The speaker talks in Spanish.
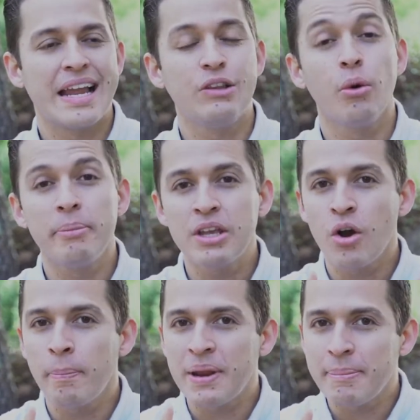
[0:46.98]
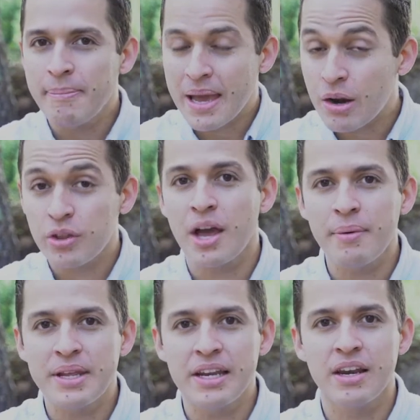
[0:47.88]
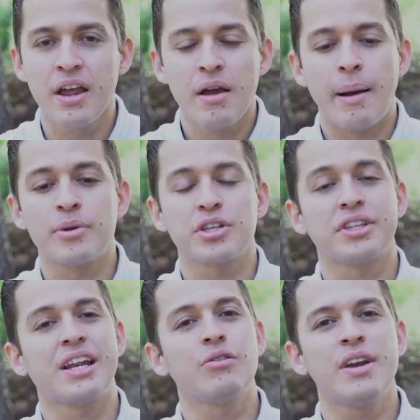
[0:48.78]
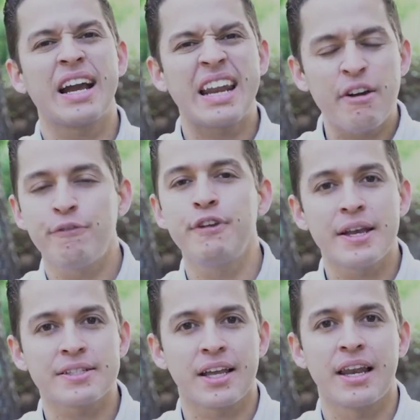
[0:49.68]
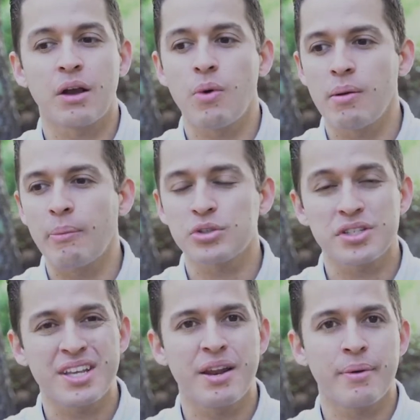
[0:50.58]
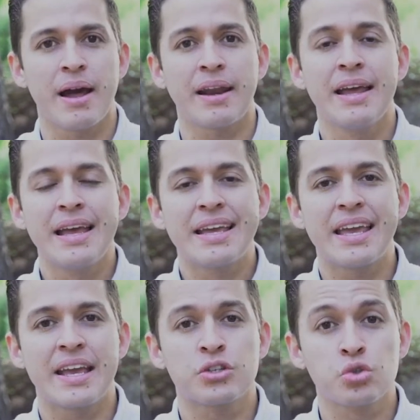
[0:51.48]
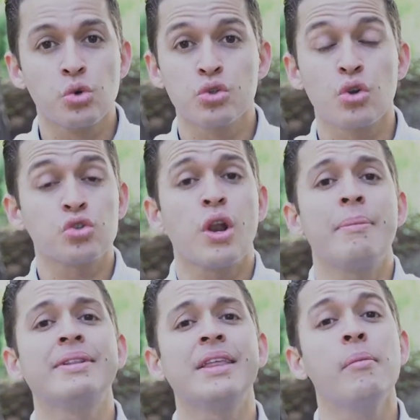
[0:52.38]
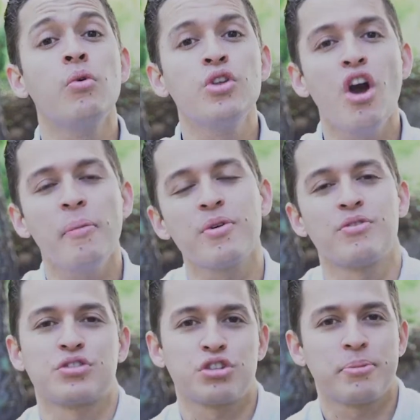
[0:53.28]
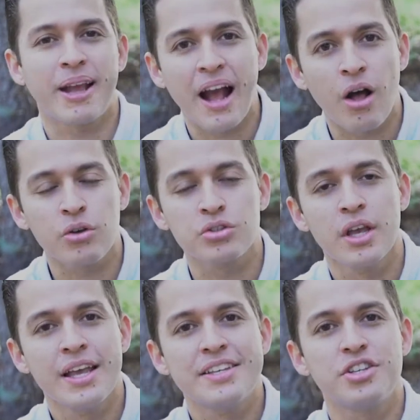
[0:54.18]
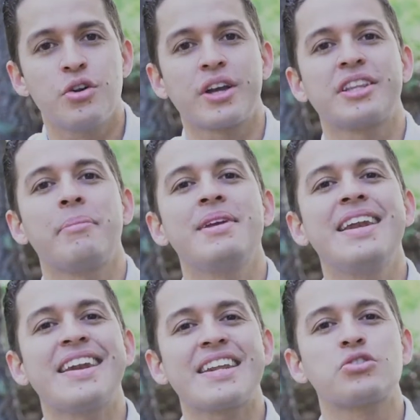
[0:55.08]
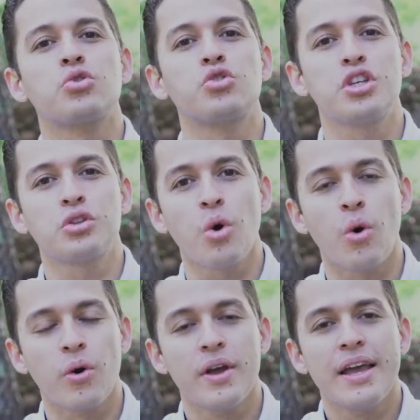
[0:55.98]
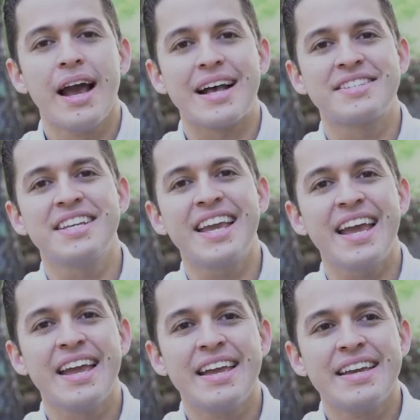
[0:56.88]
El domingo primero de abril vamos a tener una gran fiesta en la cual vamos a celebrar que Jesús no solamente murió por nuestros pecados, sino que también resucitó. Así que